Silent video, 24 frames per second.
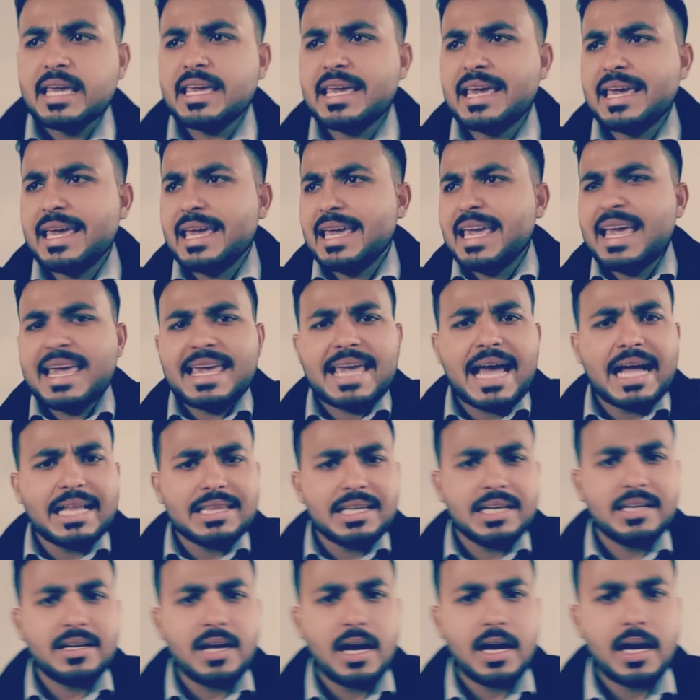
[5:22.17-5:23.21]
कि ये, ये क्या
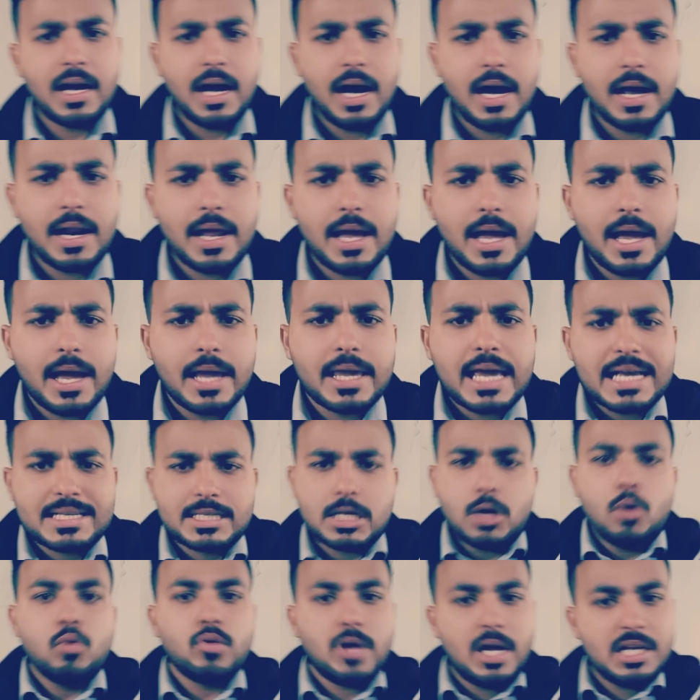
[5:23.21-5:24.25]
तरीकाकार है ये
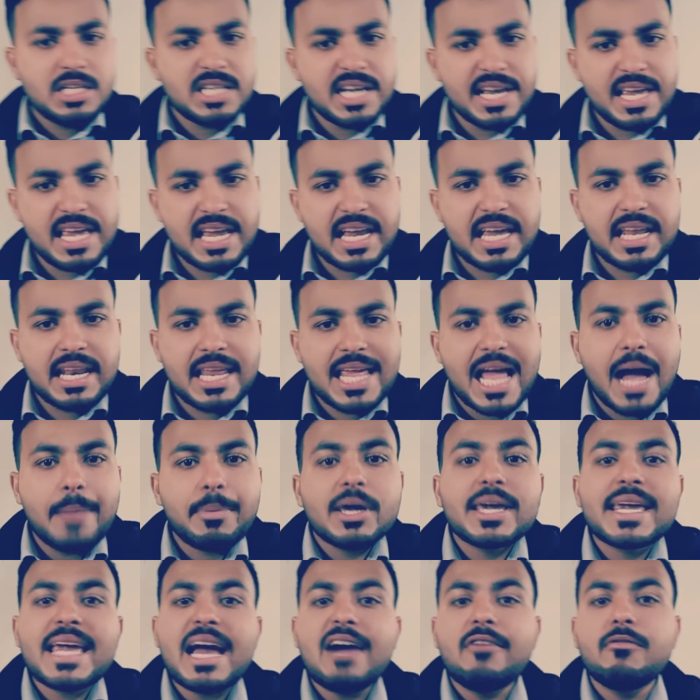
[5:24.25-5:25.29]
ऐसा होना चाहिए कि नहीं
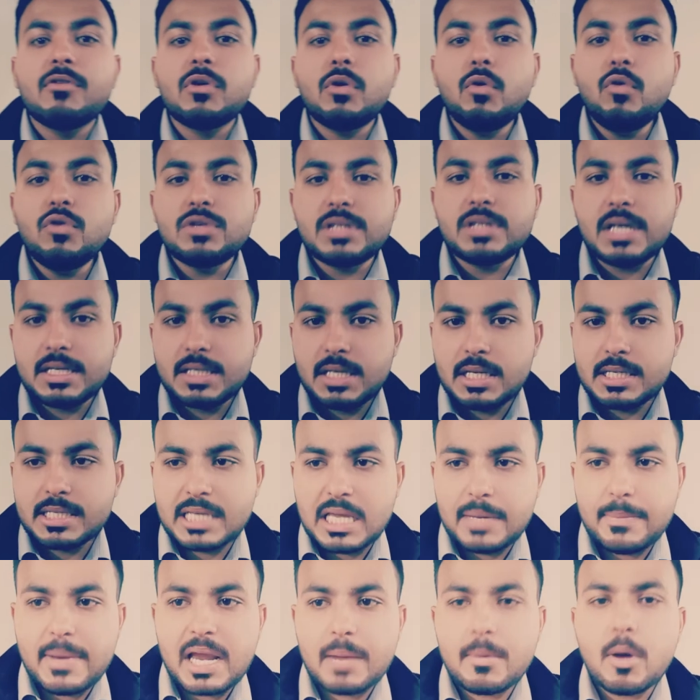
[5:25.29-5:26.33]
आपके क्या व्यूज हैं इस चीज
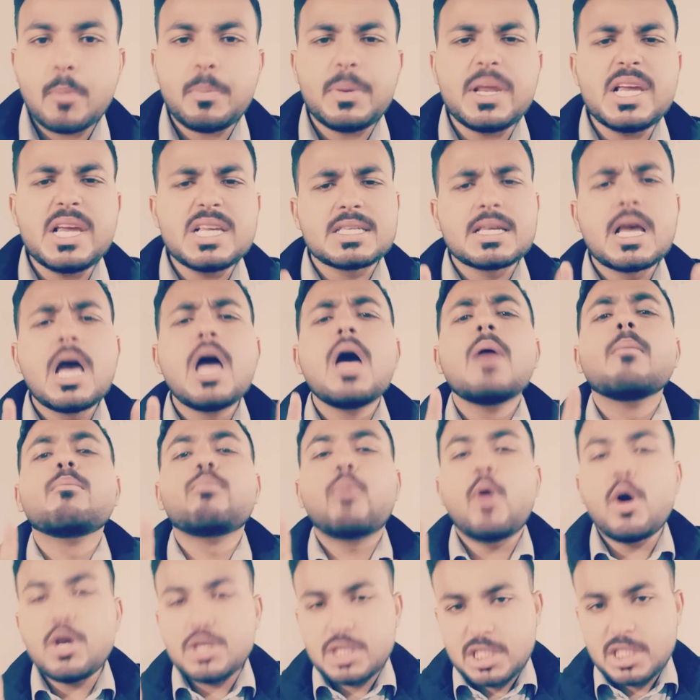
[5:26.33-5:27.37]
के बारे में प्लीज
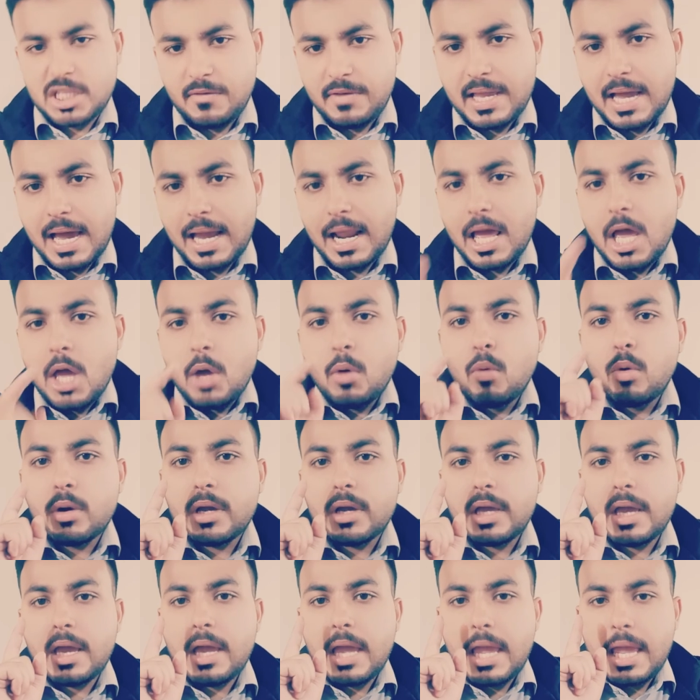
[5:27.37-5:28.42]
पॉजिटिव यह है
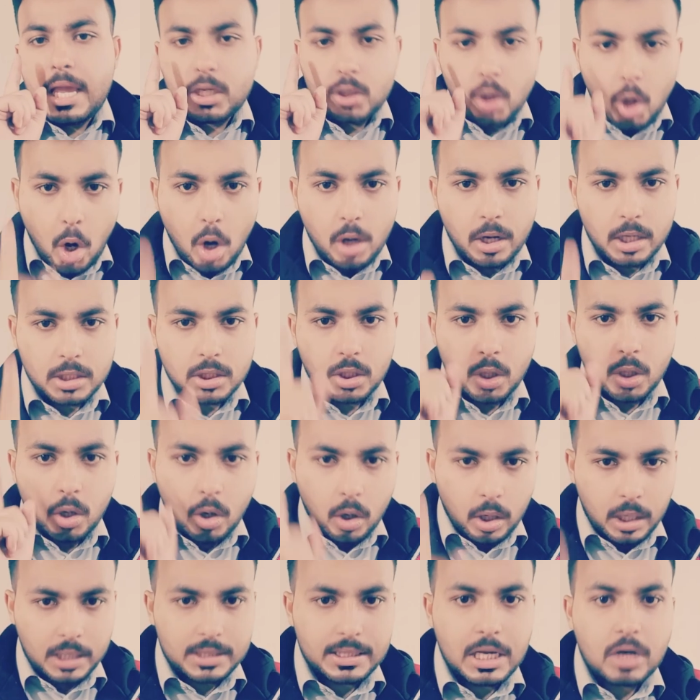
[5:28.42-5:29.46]
क्योंकि एक औरत
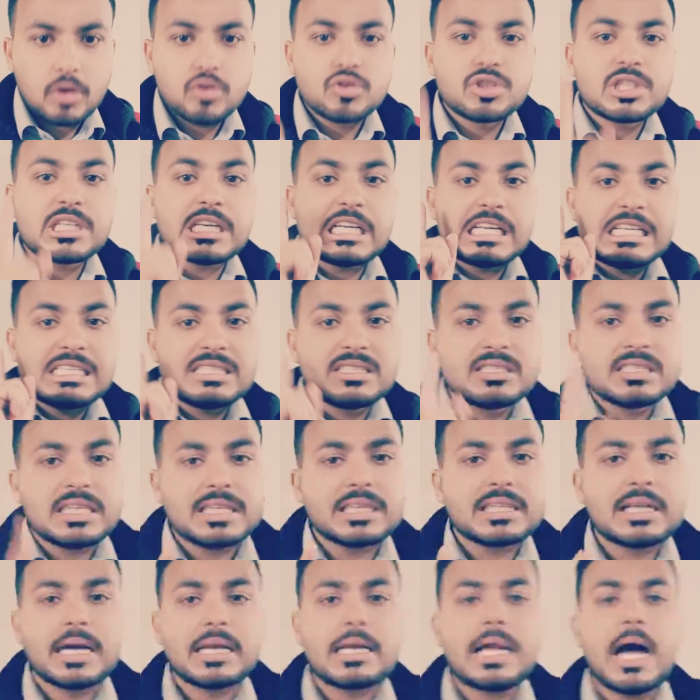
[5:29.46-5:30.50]
औरत है उसकी
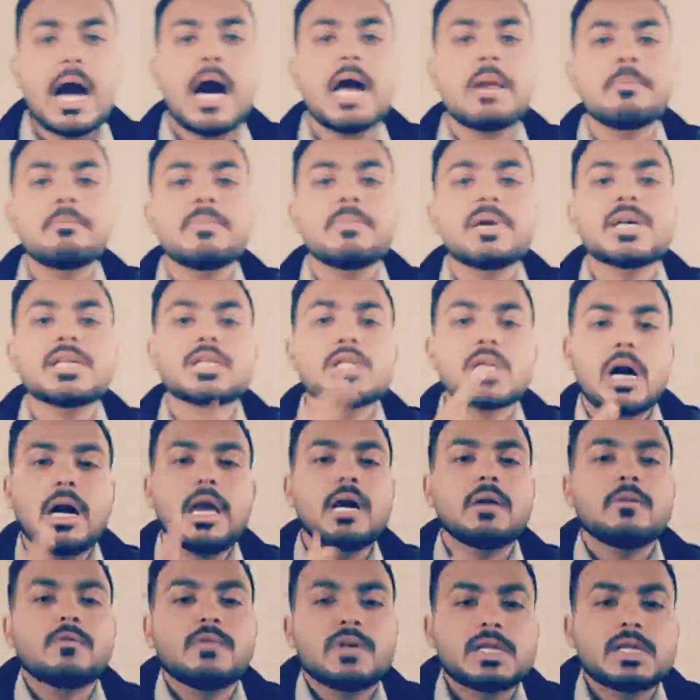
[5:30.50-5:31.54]
इज्जत करना हर मर्द का एक